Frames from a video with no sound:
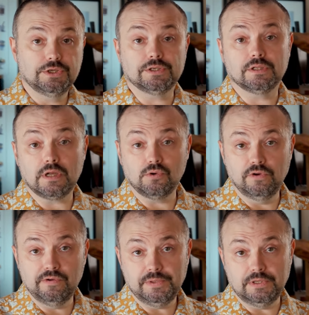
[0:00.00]
Сейчас
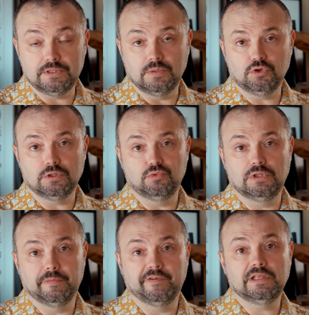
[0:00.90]
алкоголь выпарится и можно будет
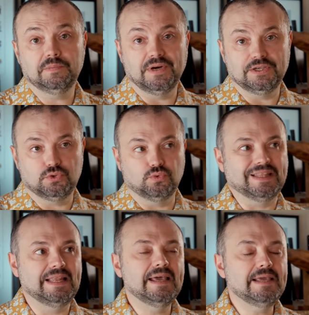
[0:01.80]
добавлять пасту.
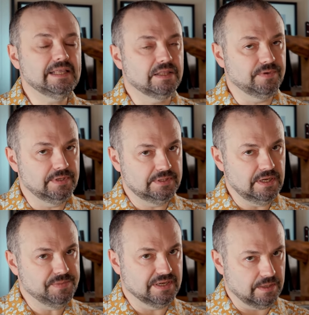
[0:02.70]
Для этого
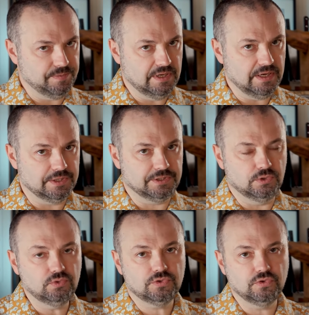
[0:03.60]
рецепта, как мне кажется,
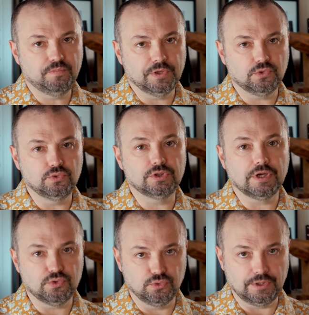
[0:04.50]
лучше всего подходит
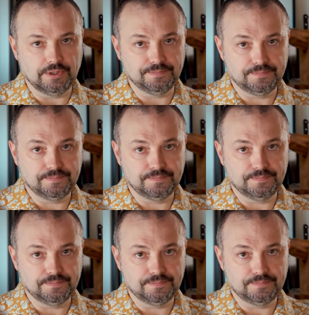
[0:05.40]
короткое.